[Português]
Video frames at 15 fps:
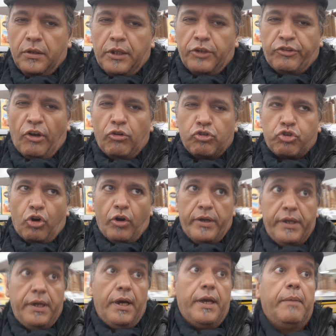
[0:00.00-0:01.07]
deixar um
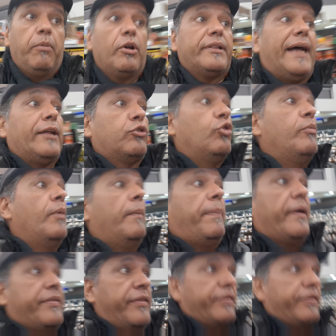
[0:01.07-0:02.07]
joinha e botar a turma para se